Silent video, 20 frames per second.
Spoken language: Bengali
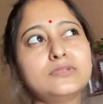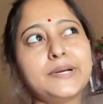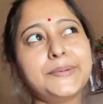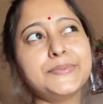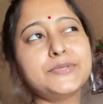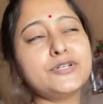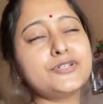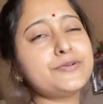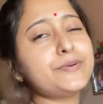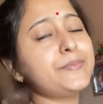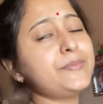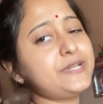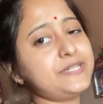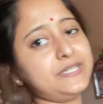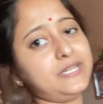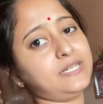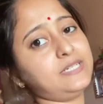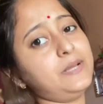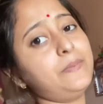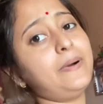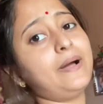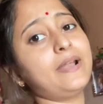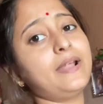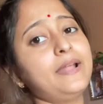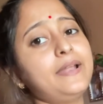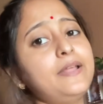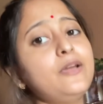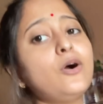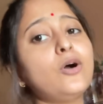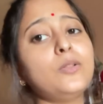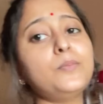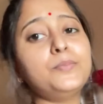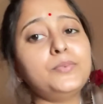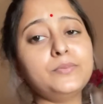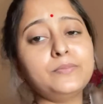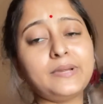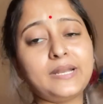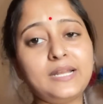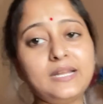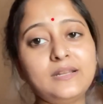পুজোর সময় বেশি একটা বানায়নি অল্প
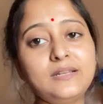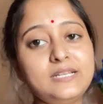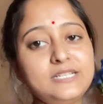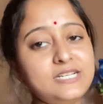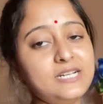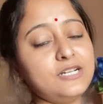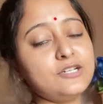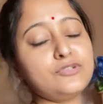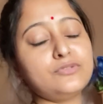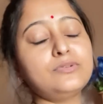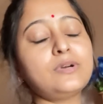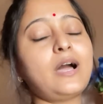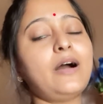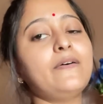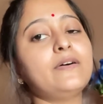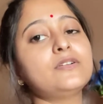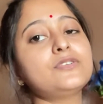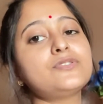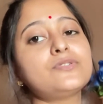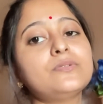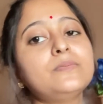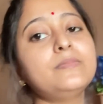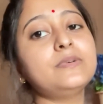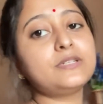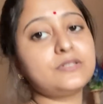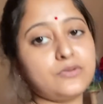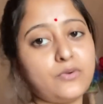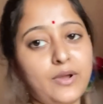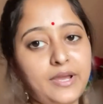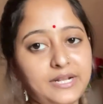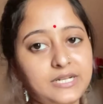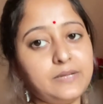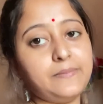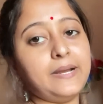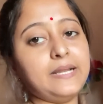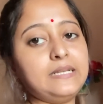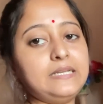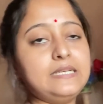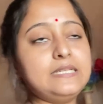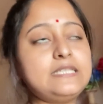মানে নিজেরা শুধু খাওয়ার জন্য বেশ কয়েকটা
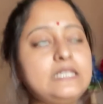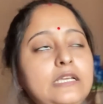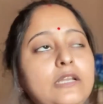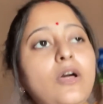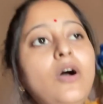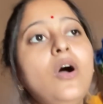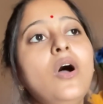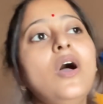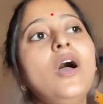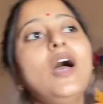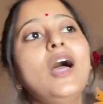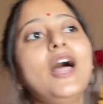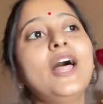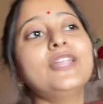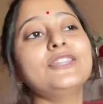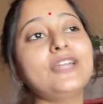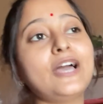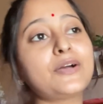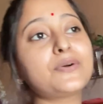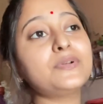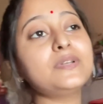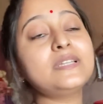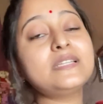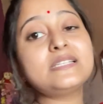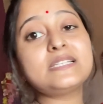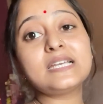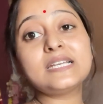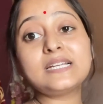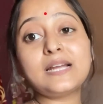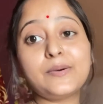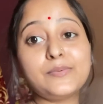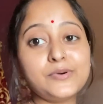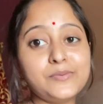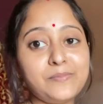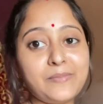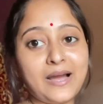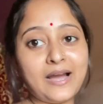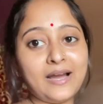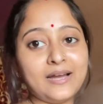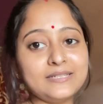বানিয়েছিল তো এখন নিচে যাব
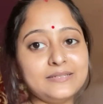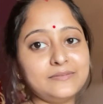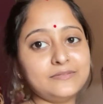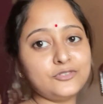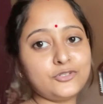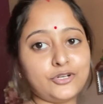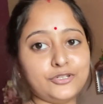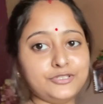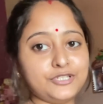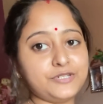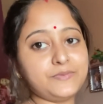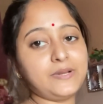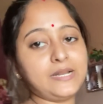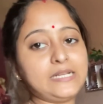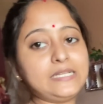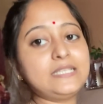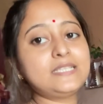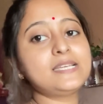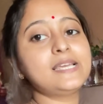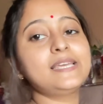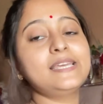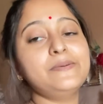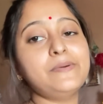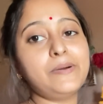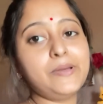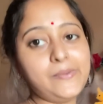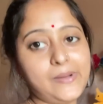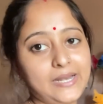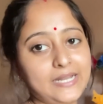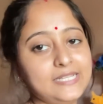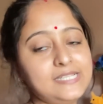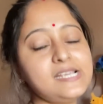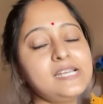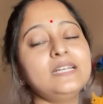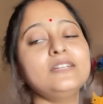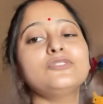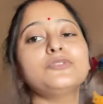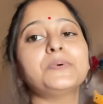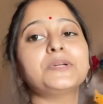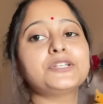মা সন্দেশ বানাচ্ছে কিভাবে বানাচ্ছে
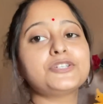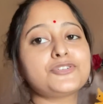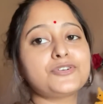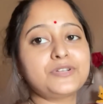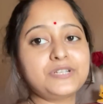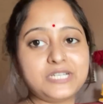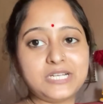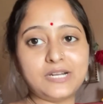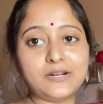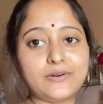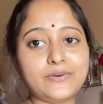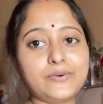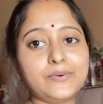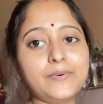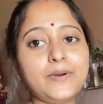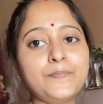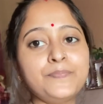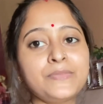তোমাদের সঙ্গে শেয়ার করব